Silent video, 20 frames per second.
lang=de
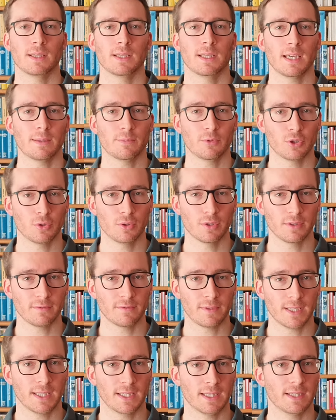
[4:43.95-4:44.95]
Ich habe schon
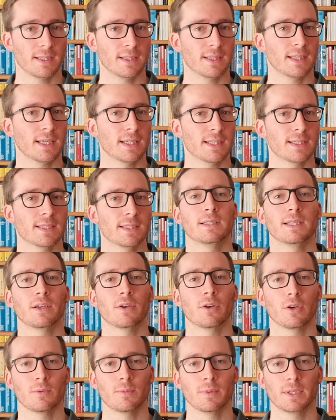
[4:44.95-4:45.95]
erwähnt, dass die
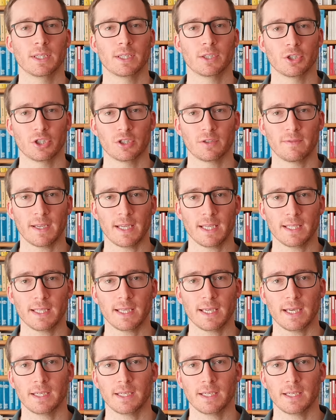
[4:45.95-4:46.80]
körperliche Schwäche